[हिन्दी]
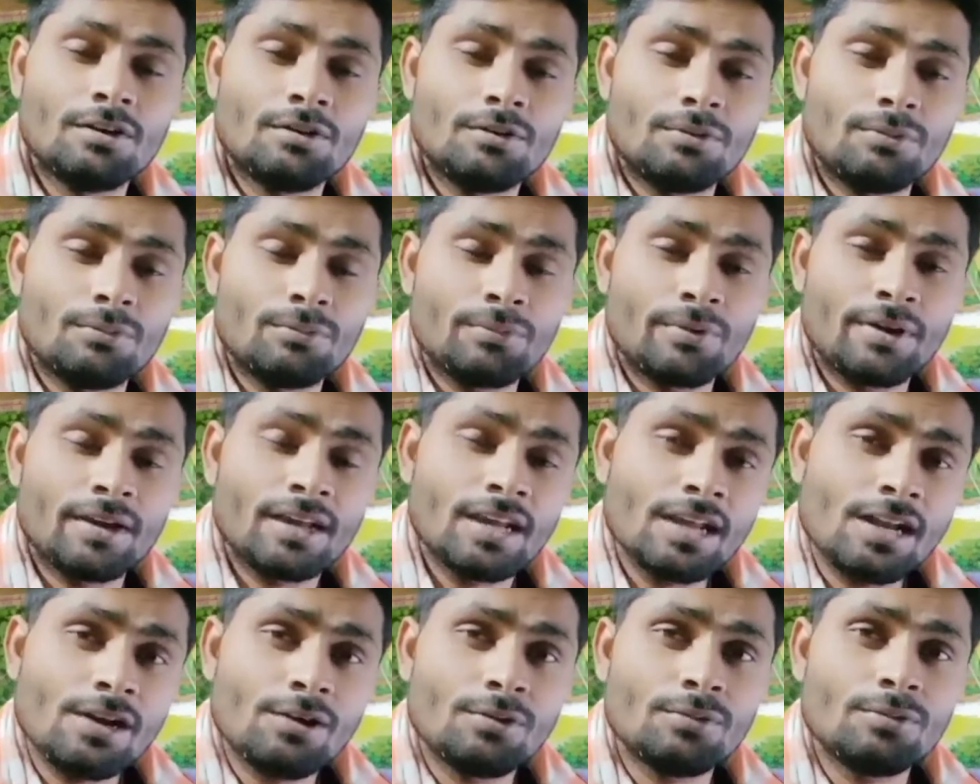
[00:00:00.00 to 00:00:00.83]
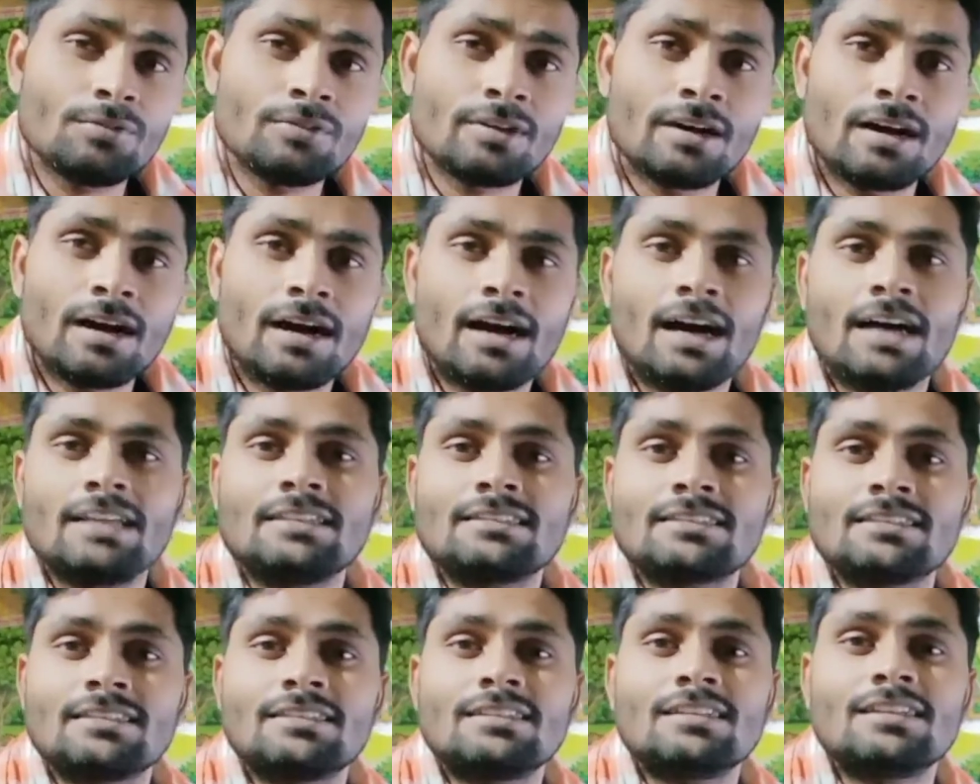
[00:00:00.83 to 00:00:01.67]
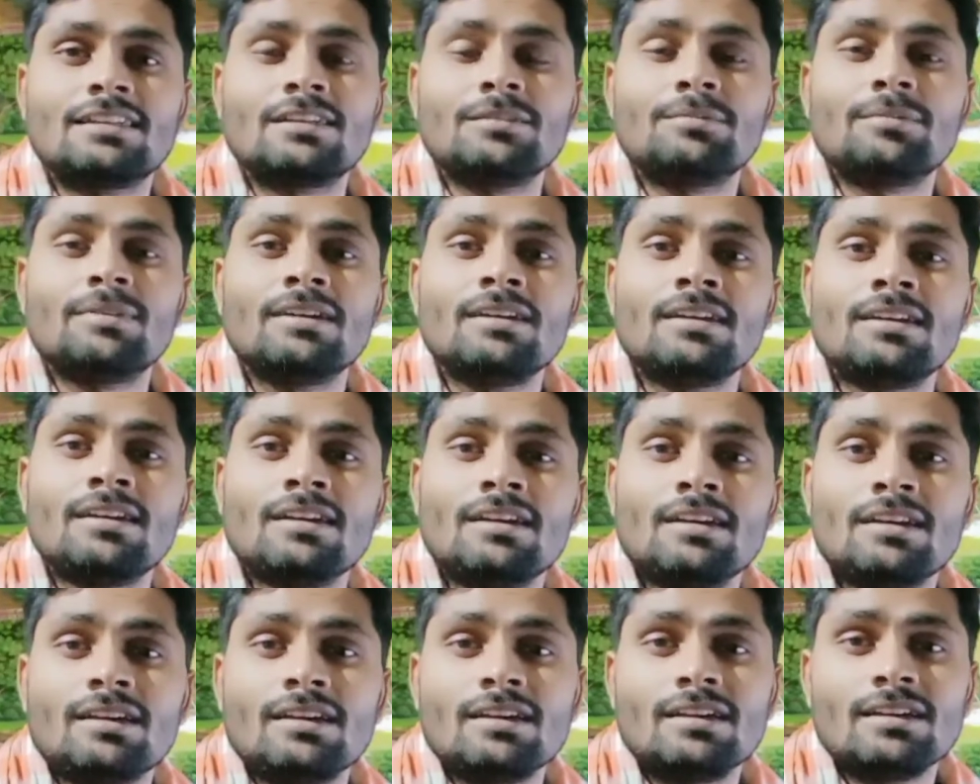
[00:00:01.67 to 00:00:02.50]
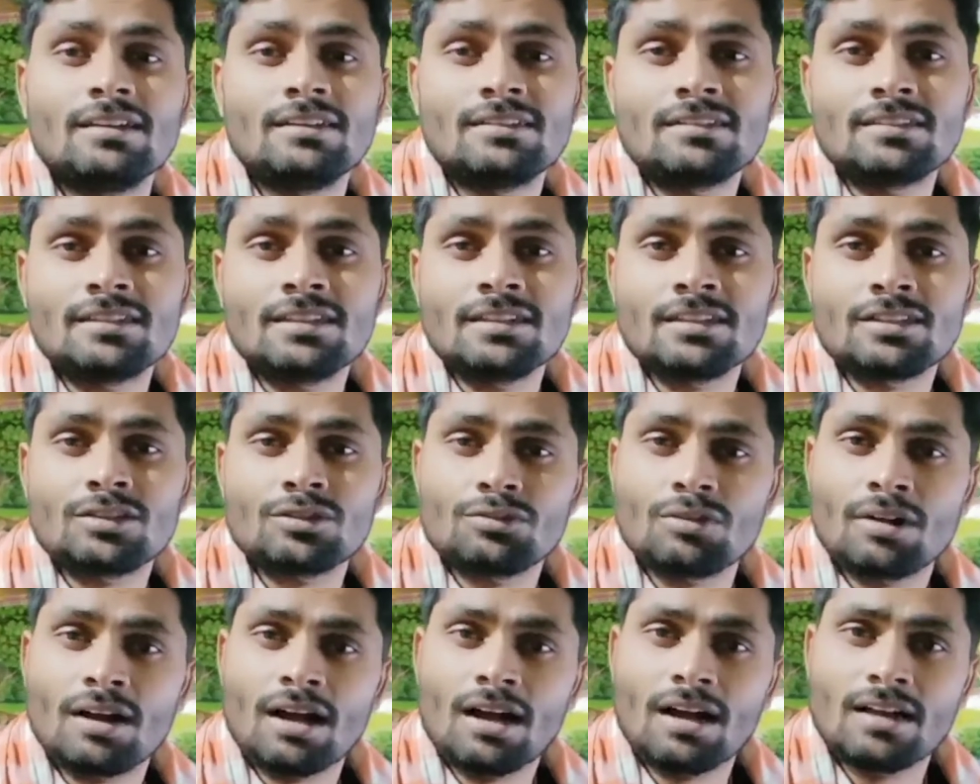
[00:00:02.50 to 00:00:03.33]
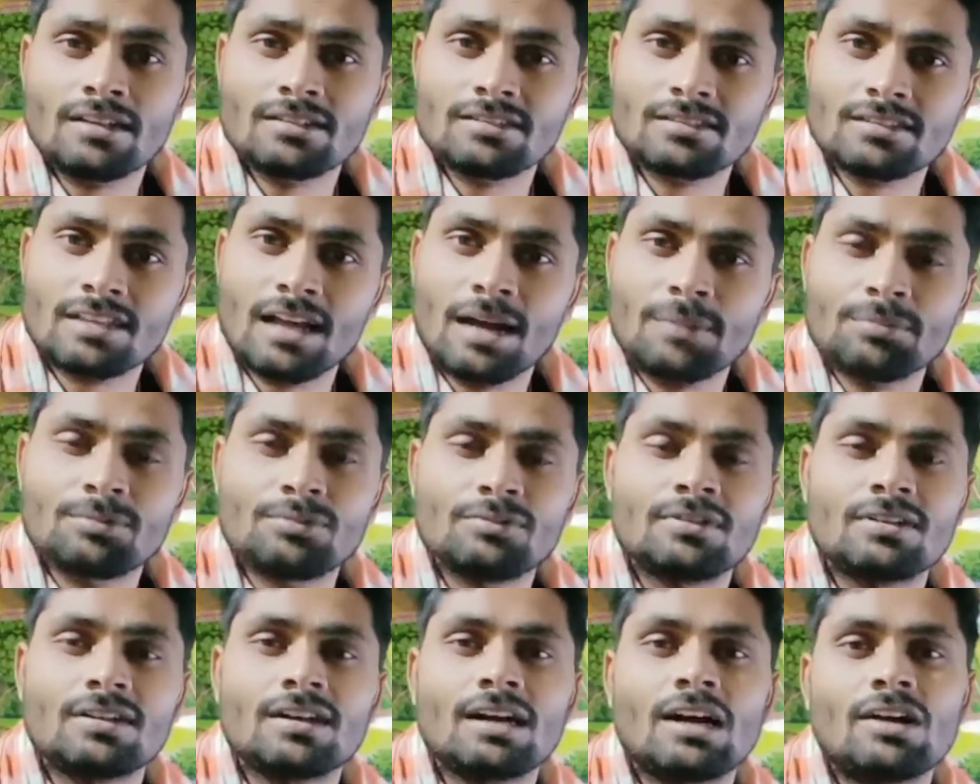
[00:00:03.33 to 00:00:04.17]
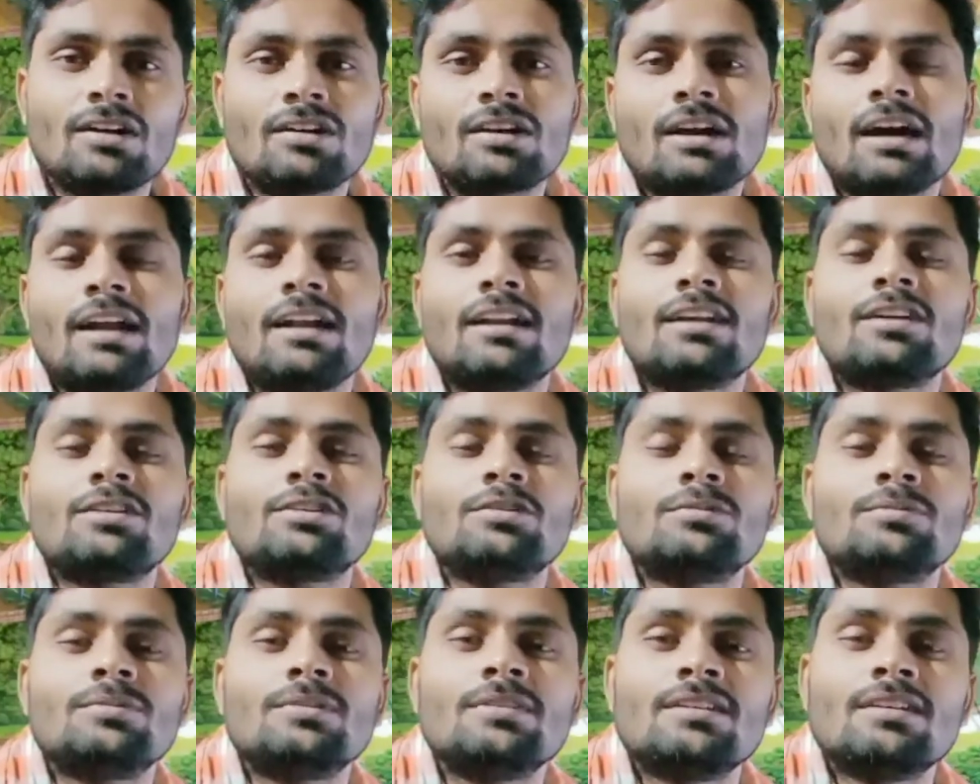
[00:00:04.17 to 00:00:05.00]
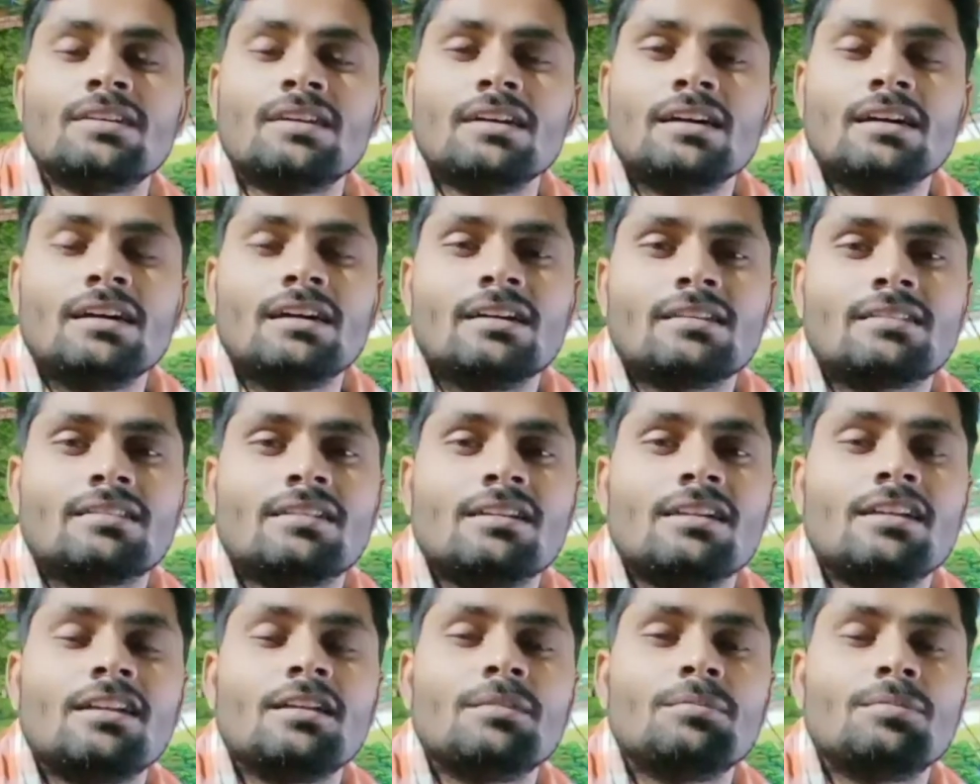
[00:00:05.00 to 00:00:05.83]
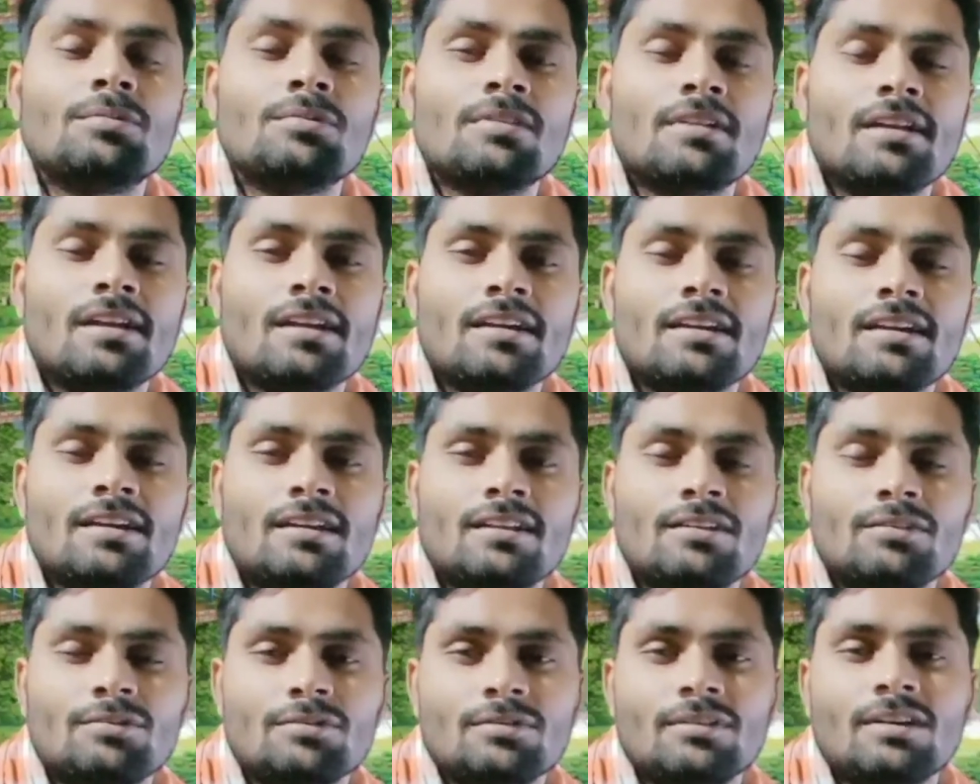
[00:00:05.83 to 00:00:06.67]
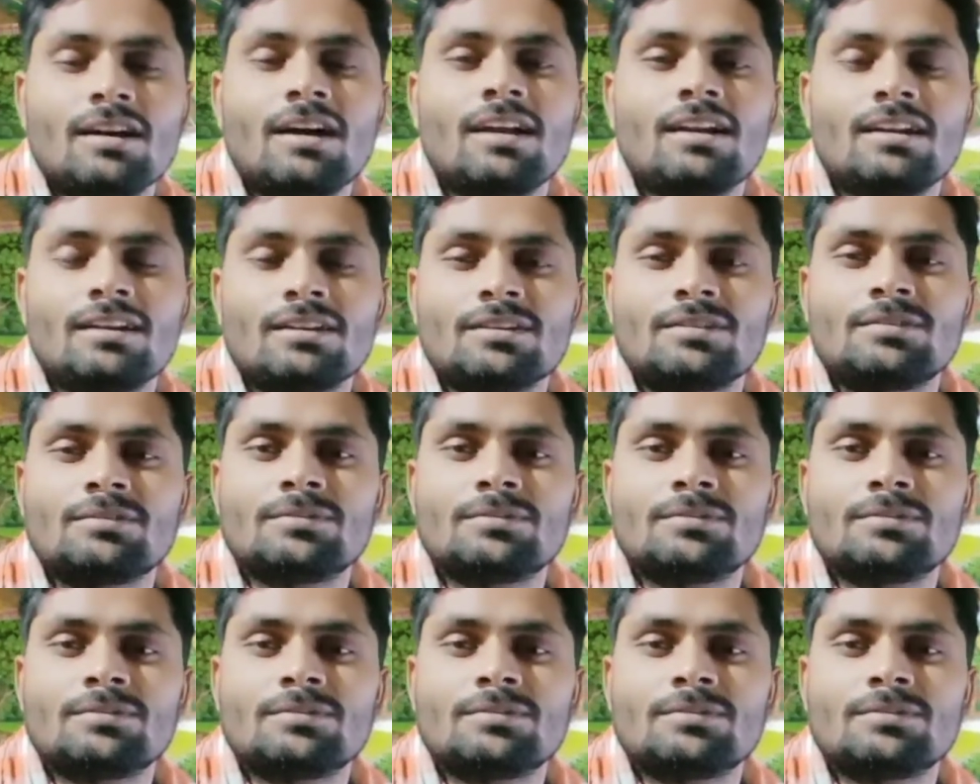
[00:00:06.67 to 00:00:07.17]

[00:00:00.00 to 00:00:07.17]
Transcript: वही लोग आज के डेट में इससे थोड़ा साफ सुथरे गाने को भी अश्लील बोल रहे हैं लोग गाने को